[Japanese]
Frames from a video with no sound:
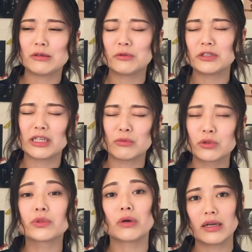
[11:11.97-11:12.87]
どうして
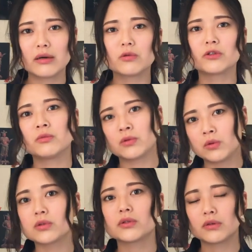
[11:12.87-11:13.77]
もとかね子供の
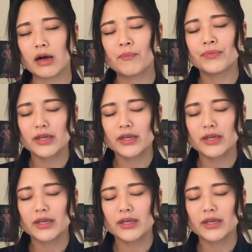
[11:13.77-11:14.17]
こととか